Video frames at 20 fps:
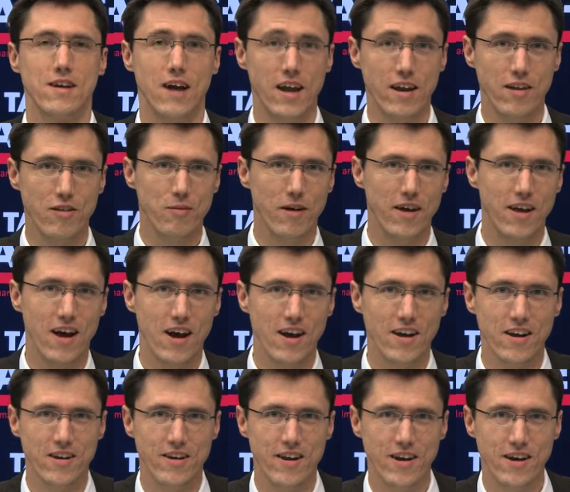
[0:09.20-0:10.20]
Keine zwei Jahre
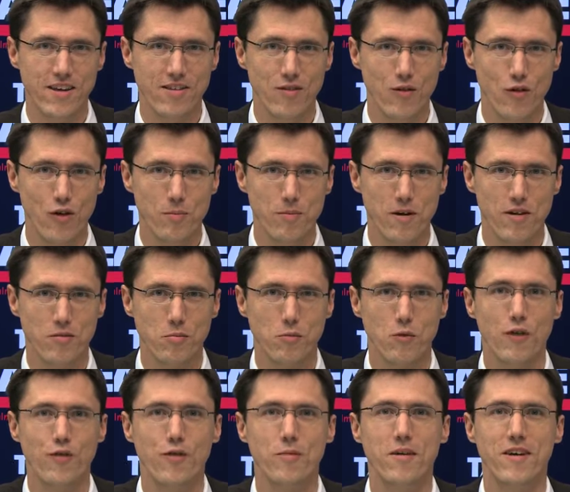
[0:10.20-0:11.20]
nach der riesen Ölpest im
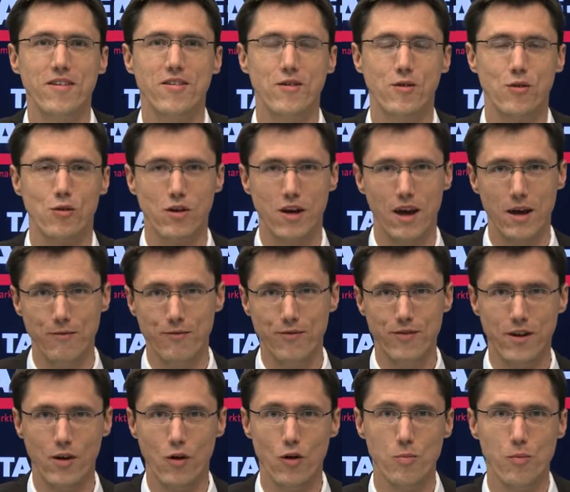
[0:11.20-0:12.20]
Golf von Mexiko
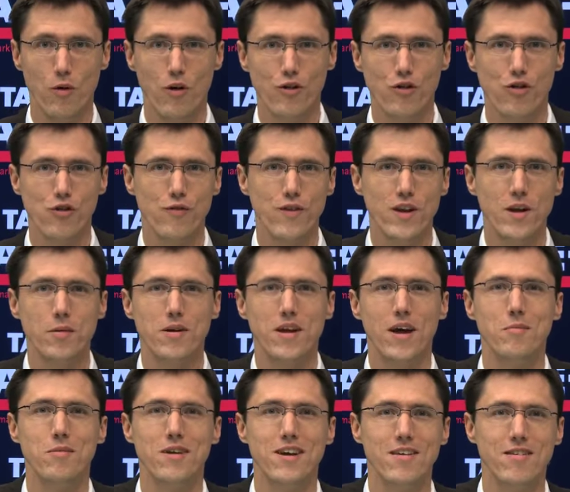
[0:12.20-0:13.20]
kämpft die Ölbranche schon wieder mit
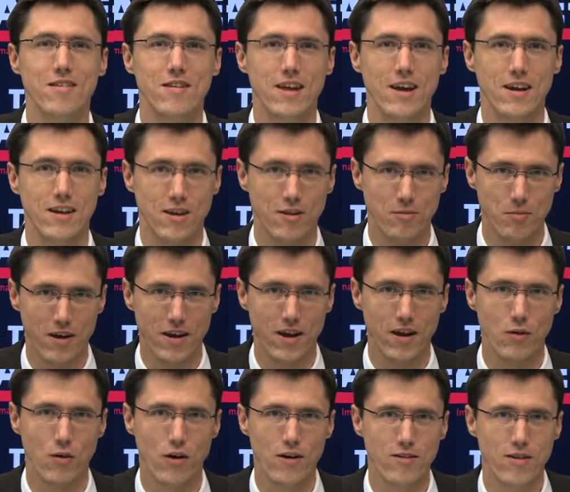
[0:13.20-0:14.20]
einem Riesenleck, diesmal in
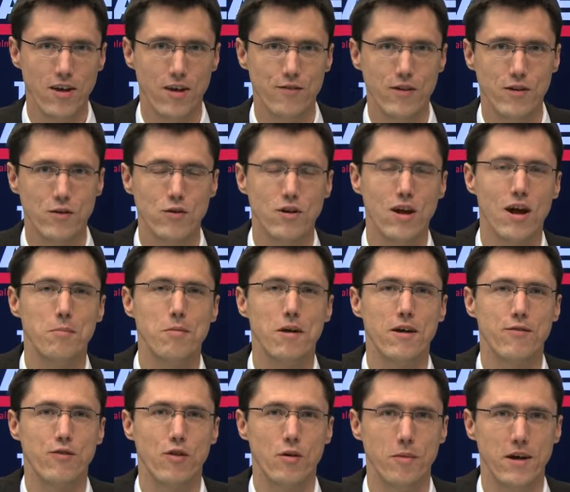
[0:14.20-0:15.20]
der Nordsee auf der
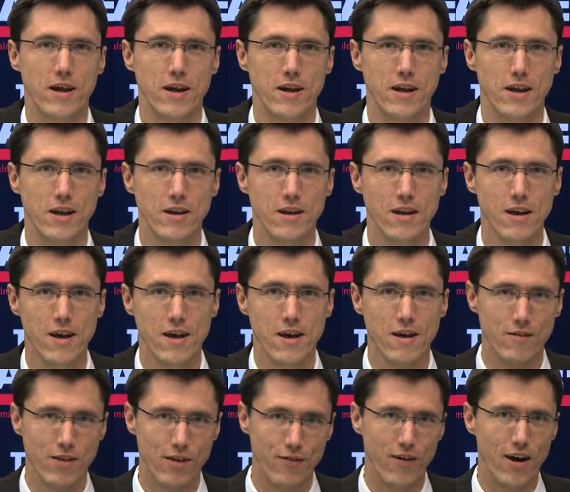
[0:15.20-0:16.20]
Totalplattform Elgin.
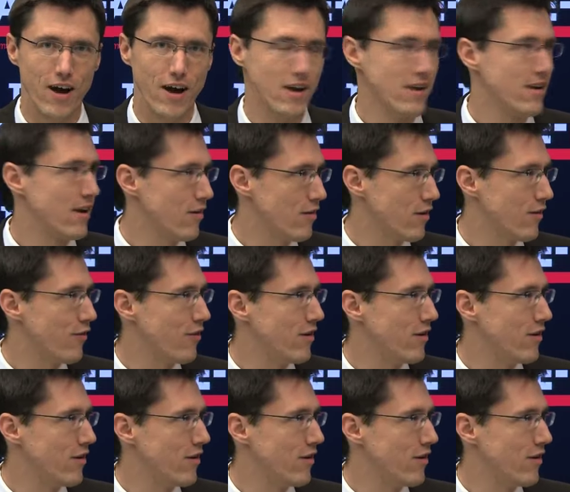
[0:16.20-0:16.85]
Wir fragen Christa